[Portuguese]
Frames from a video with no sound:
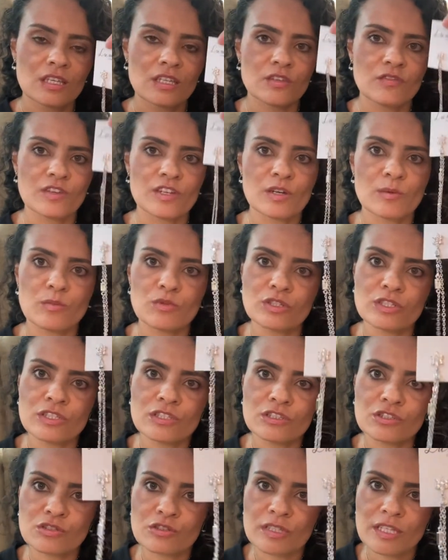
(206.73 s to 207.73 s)
Fica
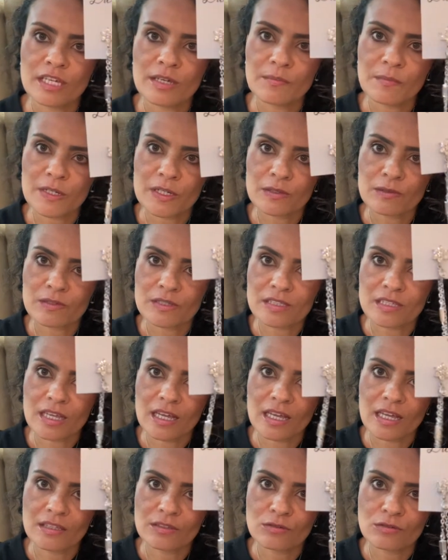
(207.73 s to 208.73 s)
bonito, né? Pra
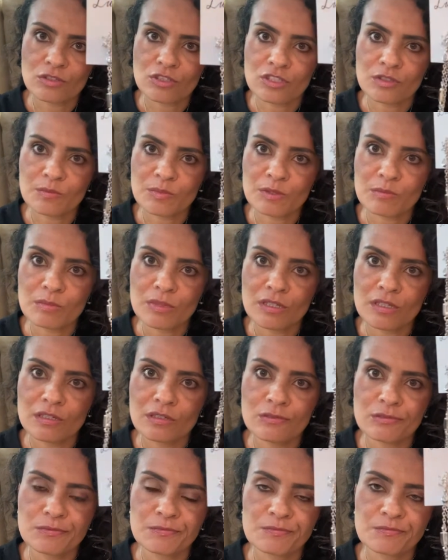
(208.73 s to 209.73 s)
usar no dia primeiro.